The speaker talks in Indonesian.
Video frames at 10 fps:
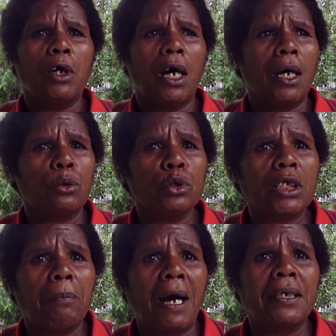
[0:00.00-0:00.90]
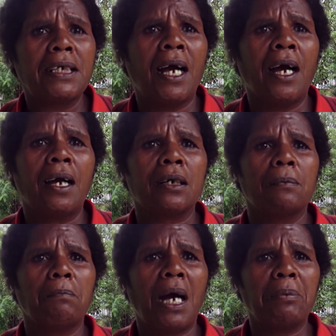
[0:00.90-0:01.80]
uh, rusa banyak
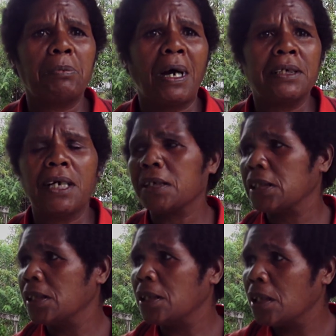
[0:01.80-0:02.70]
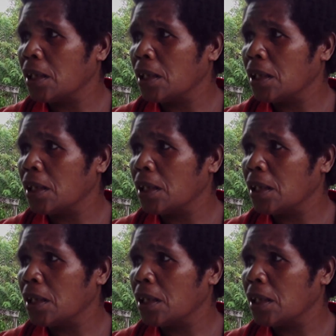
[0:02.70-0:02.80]
babi banyak di